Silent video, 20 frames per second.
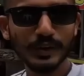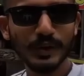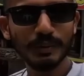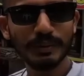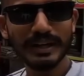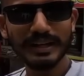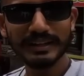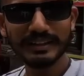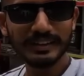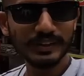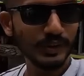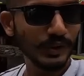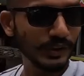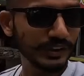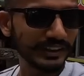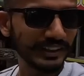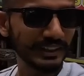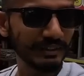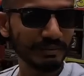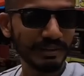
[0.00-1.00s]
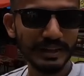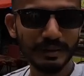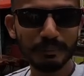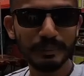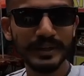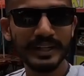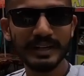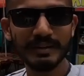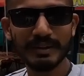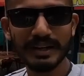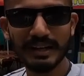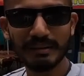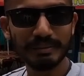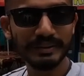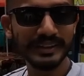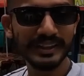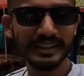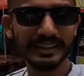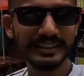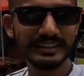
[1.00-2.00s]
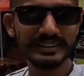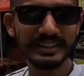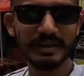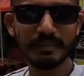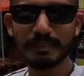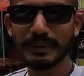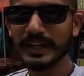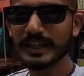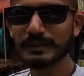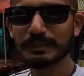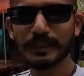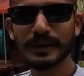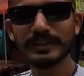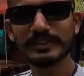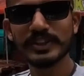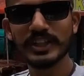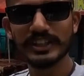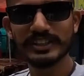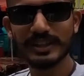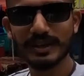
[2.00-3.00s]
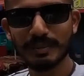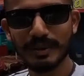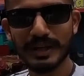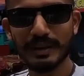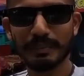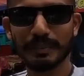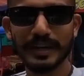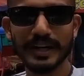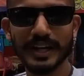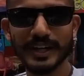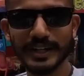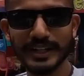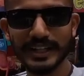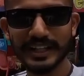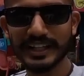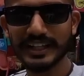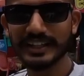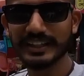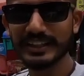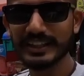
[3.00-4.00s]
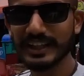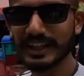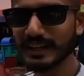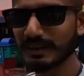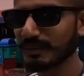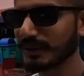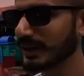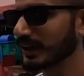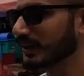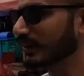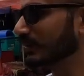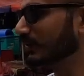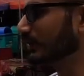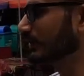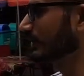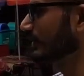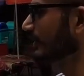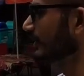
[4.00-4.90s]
दो बार दो तीन बार पीने वाला बंदा था इसने पाँच पाँच छह छह बार पिलाने लगा दी यार मेरे को